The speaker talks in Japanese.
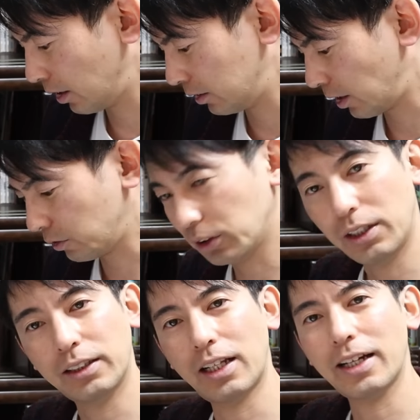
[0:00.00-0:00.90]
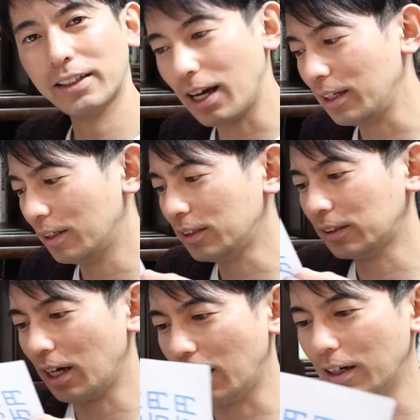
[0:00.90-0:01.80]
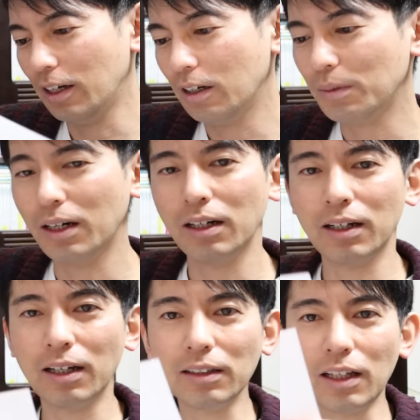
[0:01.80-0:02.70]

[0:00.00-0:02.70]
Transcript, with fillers: 検索していただきたいんですが、まあ簡